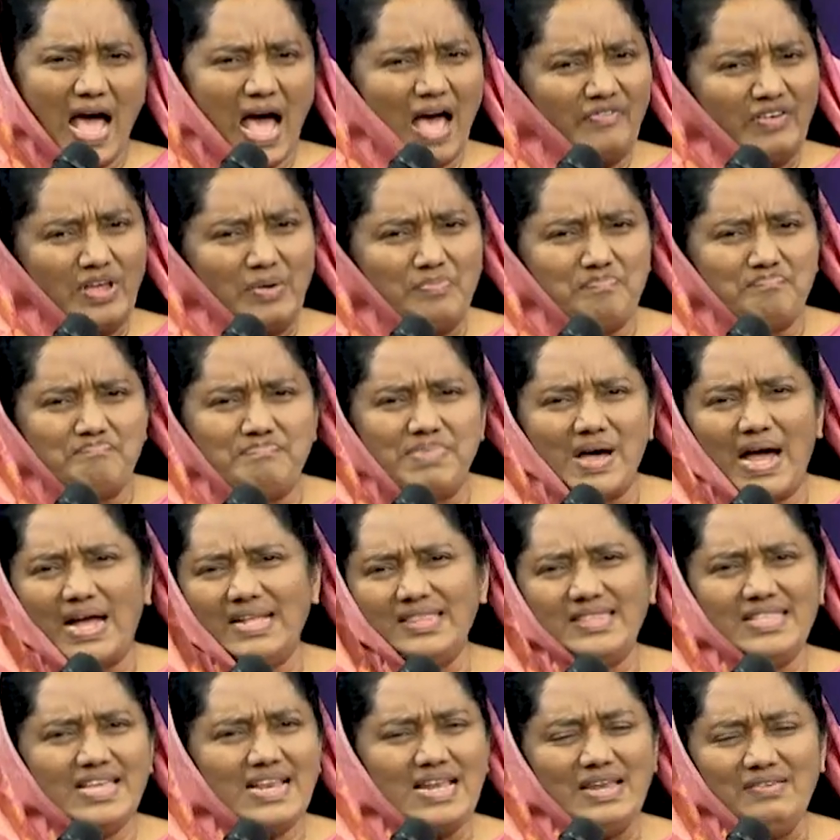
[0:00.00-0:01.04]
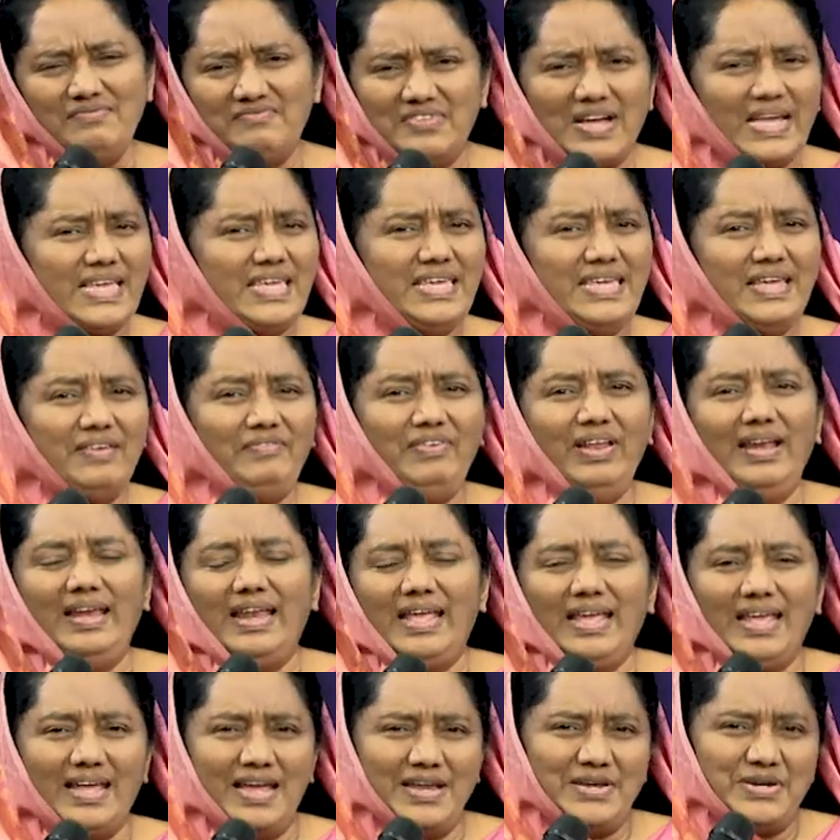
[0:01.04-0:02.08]
அவர் பதில்
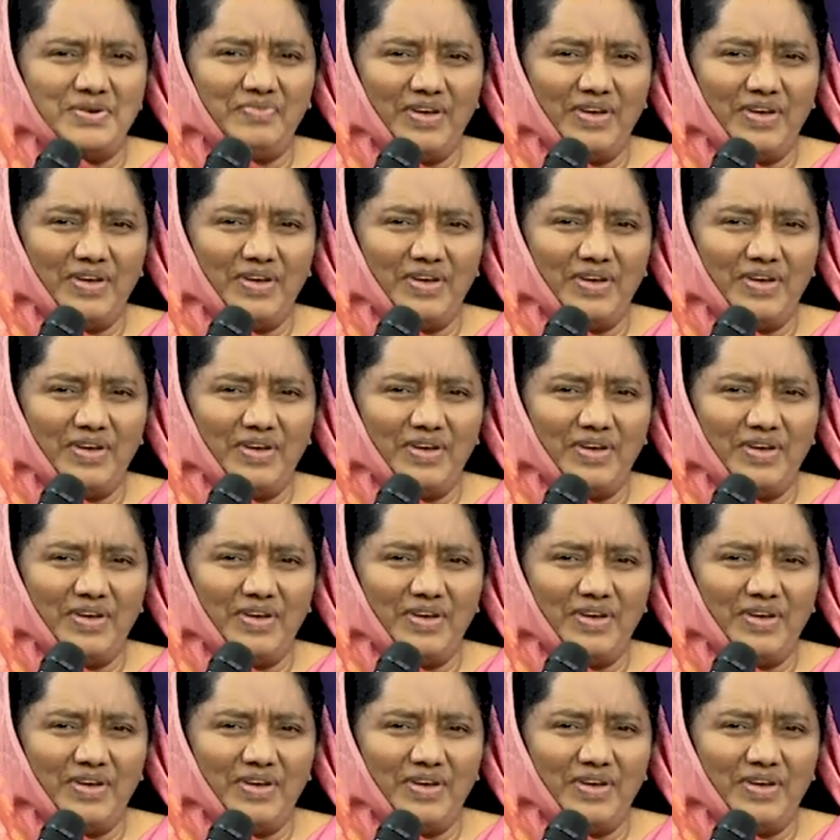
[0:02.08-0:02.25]
வையவில்லை என்று